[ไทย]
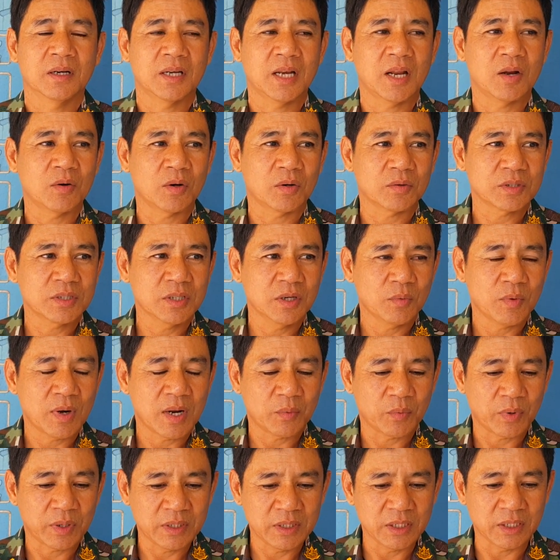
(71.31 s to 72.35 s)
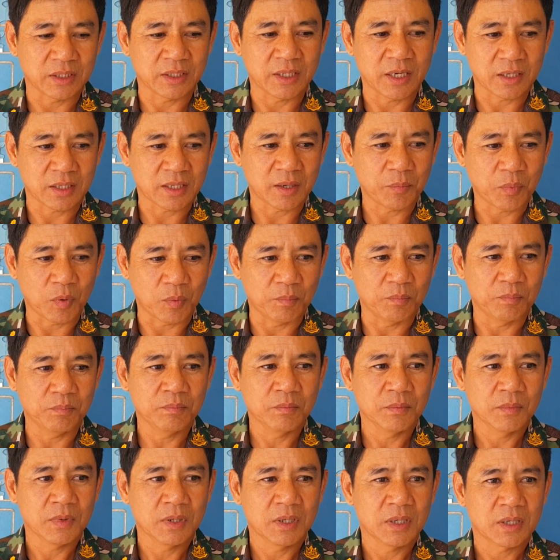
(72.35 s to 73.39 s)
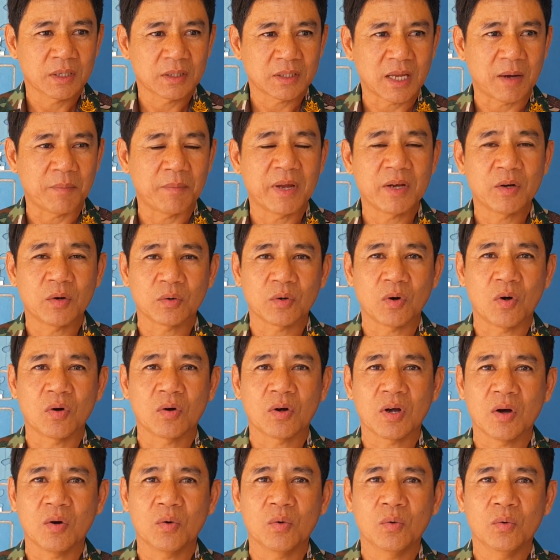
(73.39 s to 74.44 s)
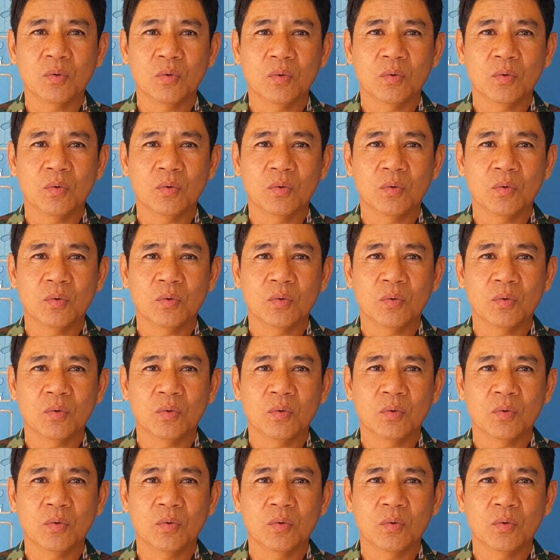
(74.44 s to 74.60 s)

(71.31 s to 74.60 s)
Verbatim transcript: แล้วเราเชื่อว่าวันหนึ่งเนี่ยถ้าผมทำให้น้องๆเขา